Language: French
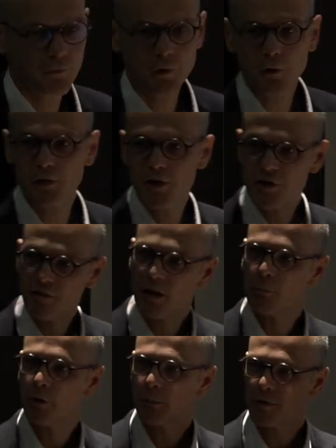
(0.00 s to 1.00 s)
Alors ça j'avais
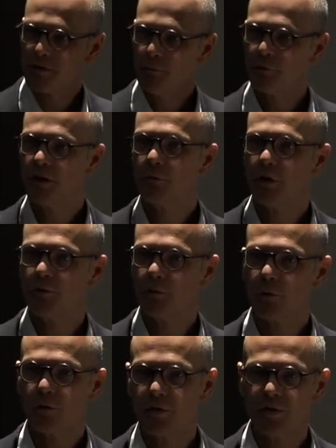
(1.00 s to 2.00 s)
la première partie de mon
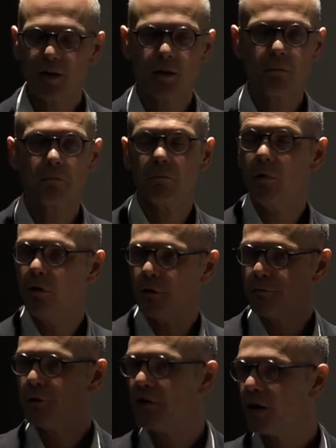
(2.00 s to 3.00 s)
équation, c'était
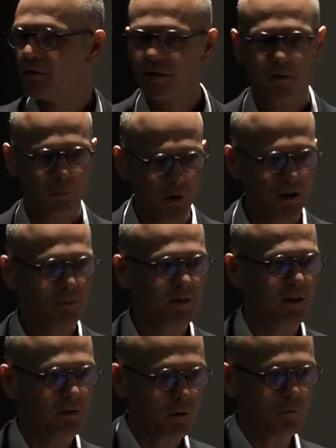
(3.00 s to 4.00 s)
l'offre de service. On va parler
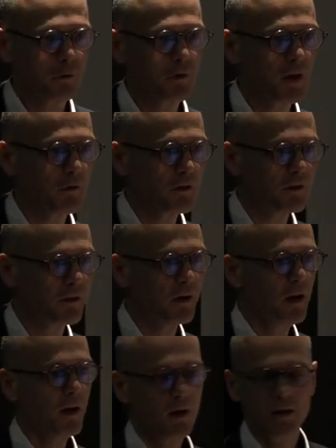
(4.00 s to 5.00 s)
business, offre de service.
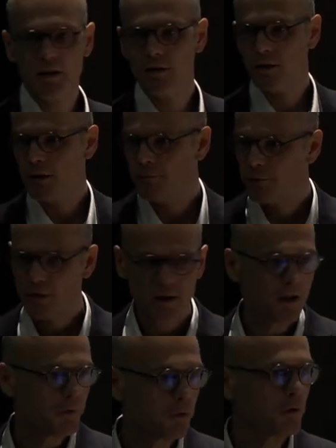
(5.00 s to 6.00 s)
Il me fallait
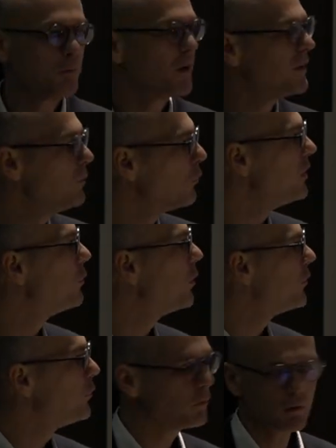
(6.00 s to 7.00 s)
la seconde partie de mon
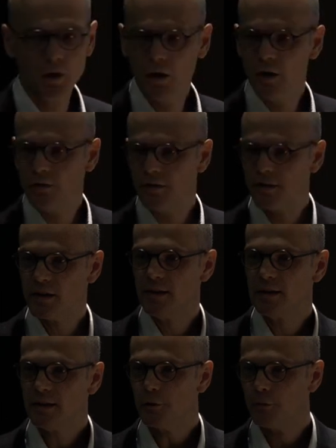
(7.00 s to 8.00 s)
équation, c'était les
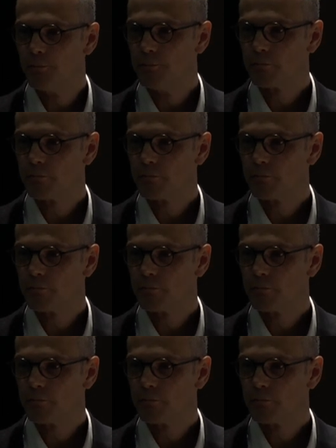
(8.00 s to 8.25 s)
clients.